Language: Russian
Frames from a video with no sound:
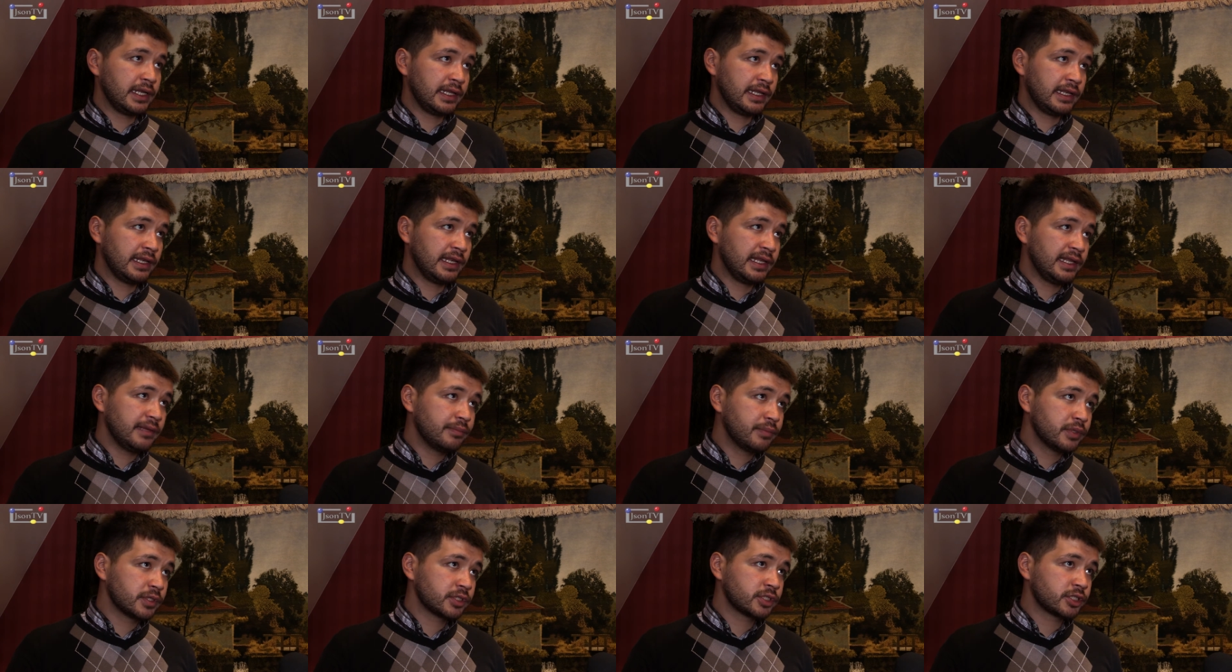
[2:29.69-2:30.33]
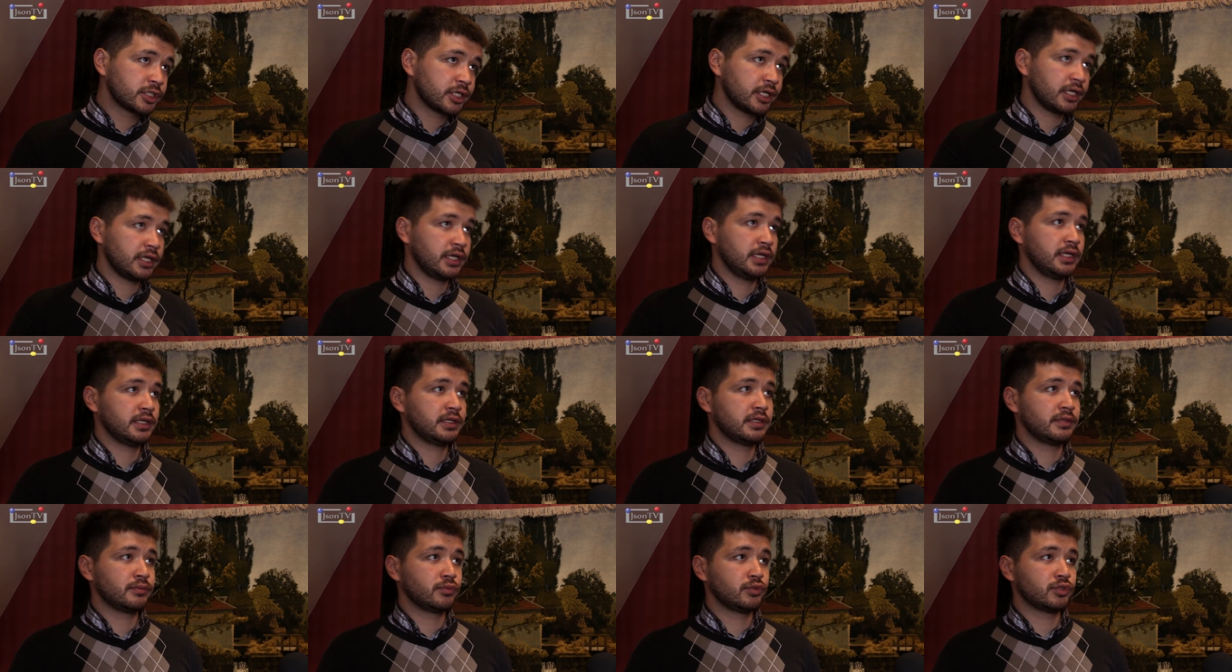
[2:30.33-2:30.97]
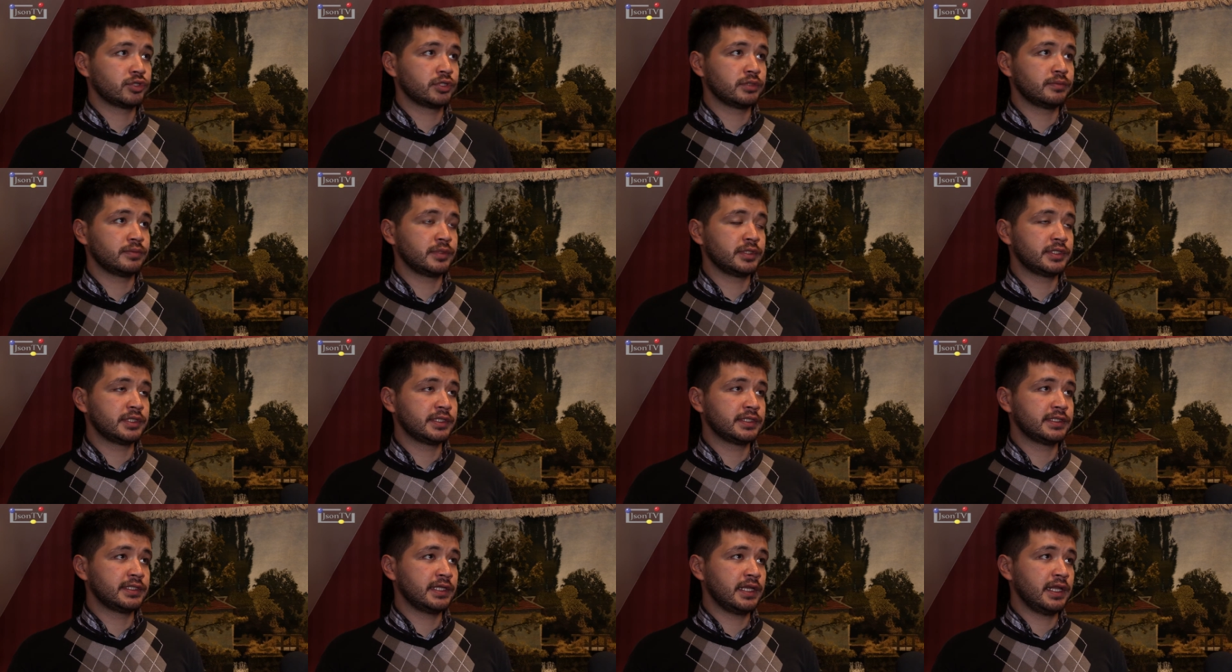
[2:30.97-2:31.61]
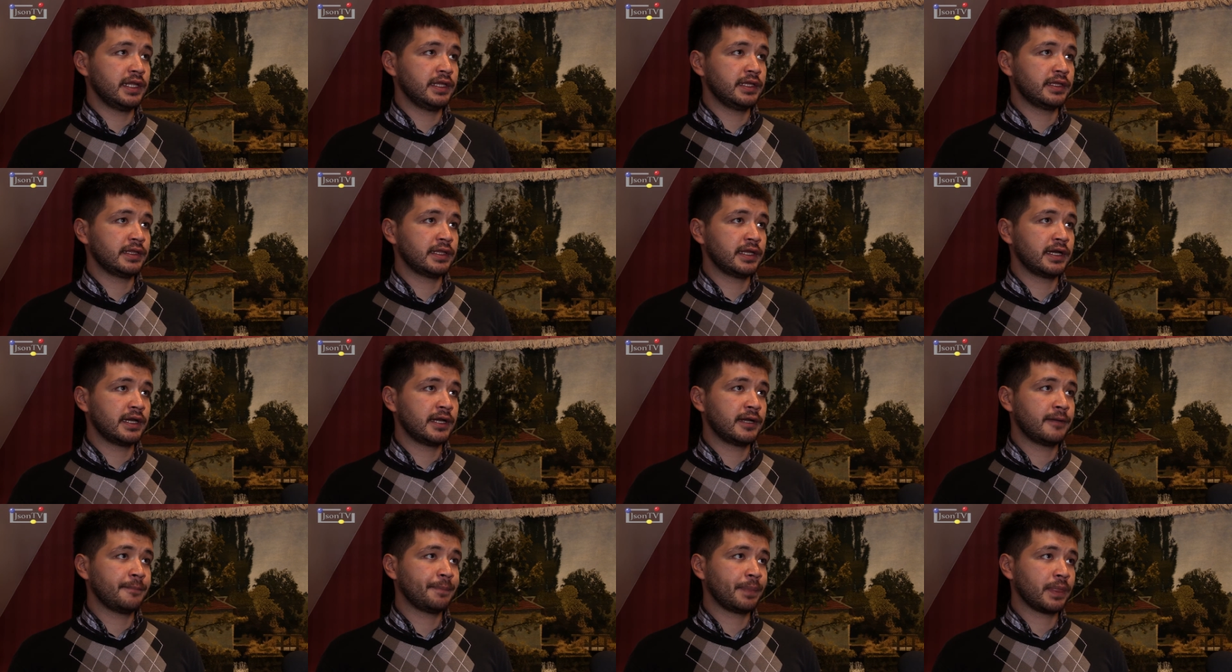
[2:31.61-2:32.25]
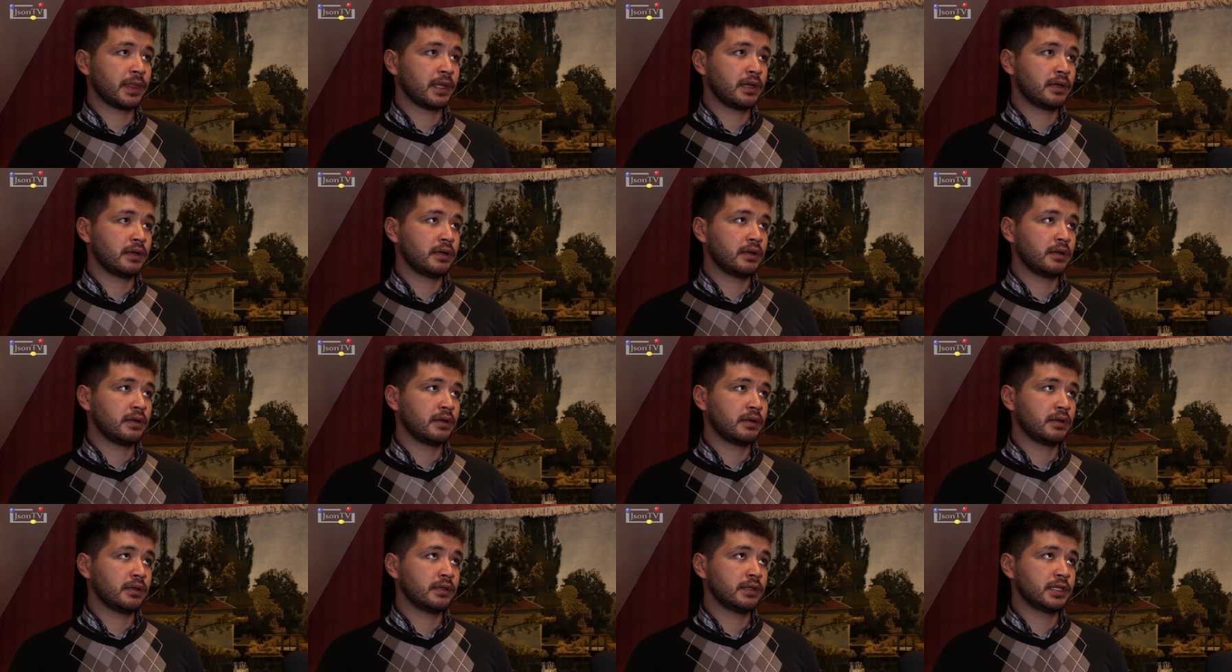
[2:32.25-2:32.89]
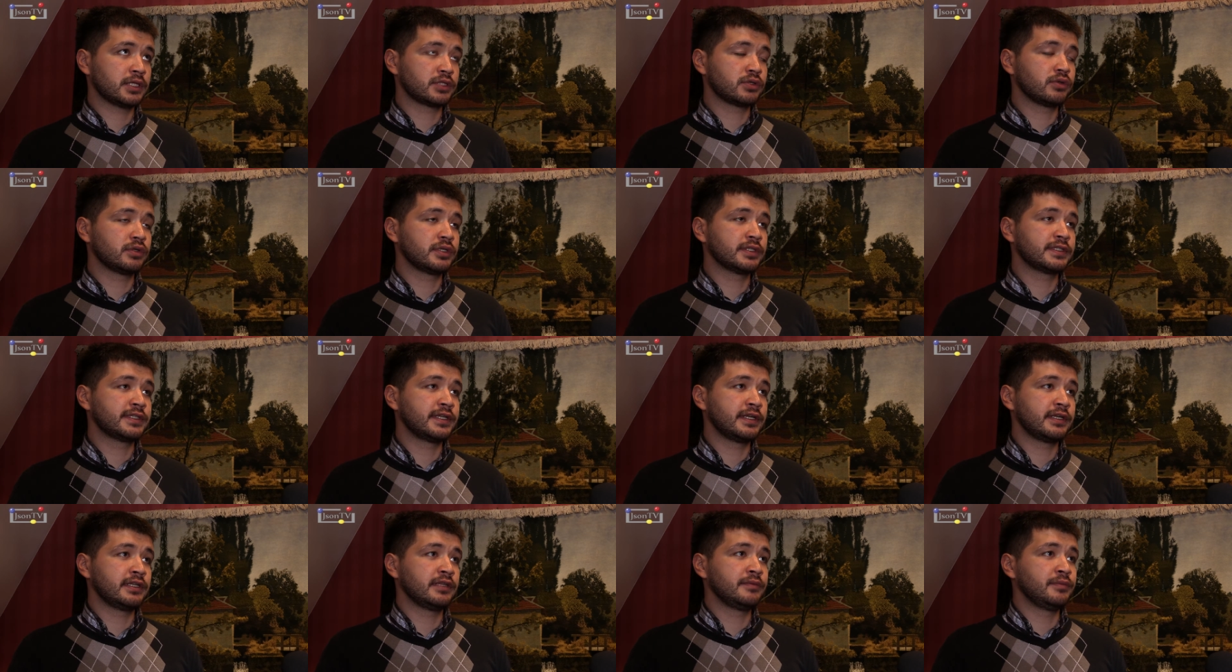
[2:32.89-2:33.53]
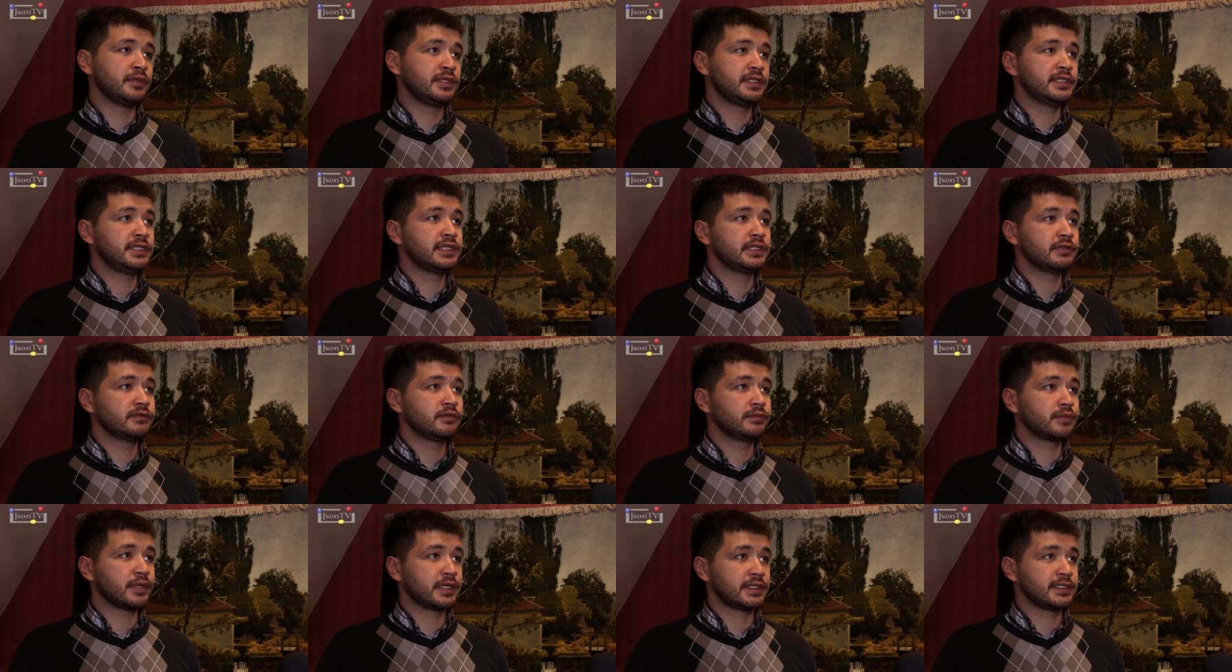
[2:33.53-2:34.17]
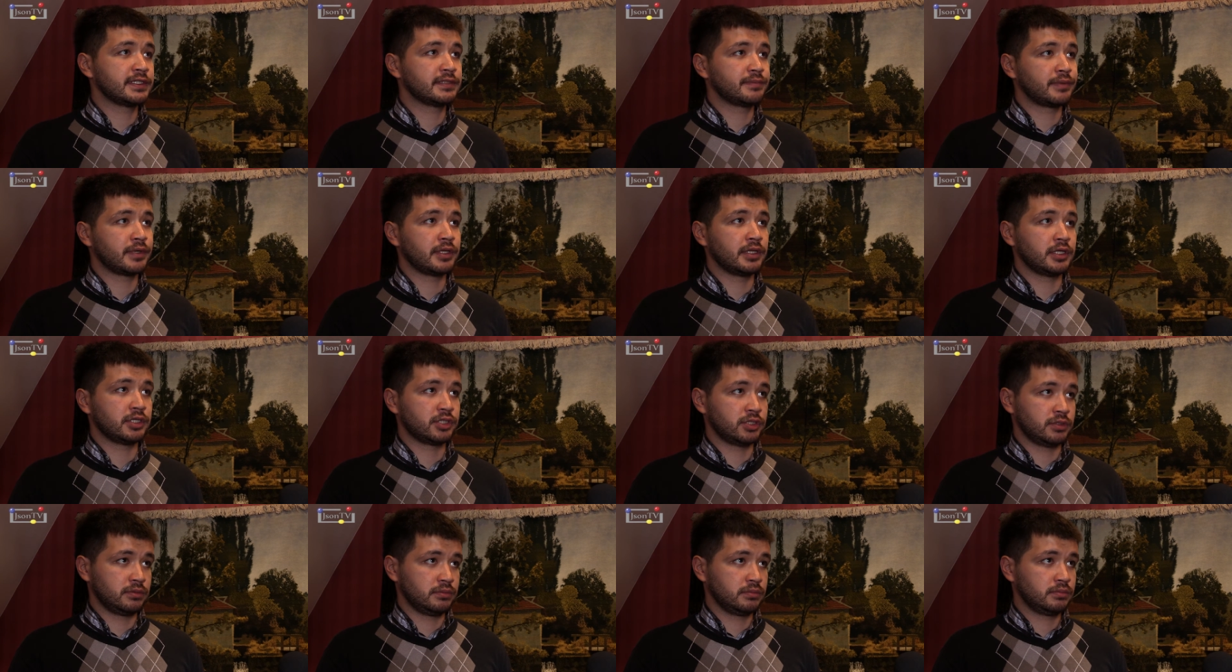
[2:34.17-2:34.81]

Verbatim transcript: Либо же это может быть разделение на а, насколько зарегламентирован процесс продажи.